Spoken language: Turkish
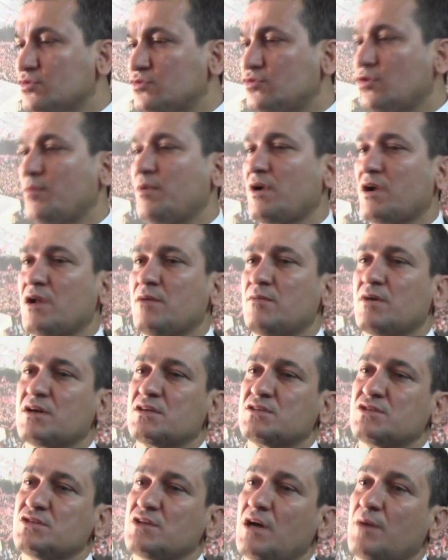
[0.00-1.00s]
Bunu
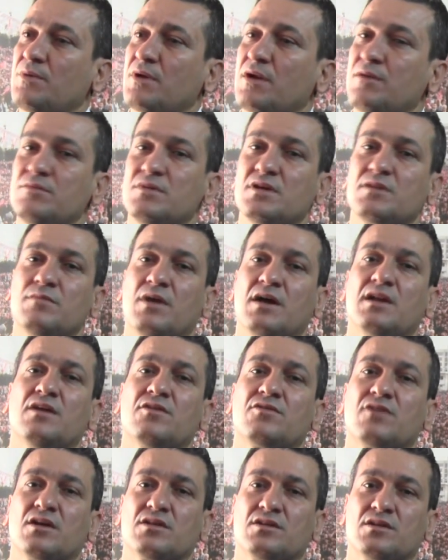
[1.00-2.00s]
toparlamak için yapılan bir
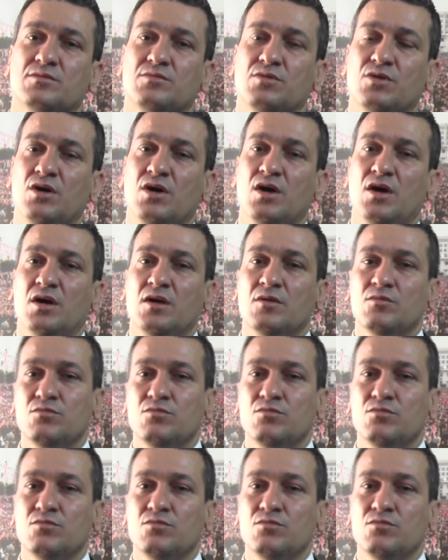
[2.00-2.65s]
manevradır bu.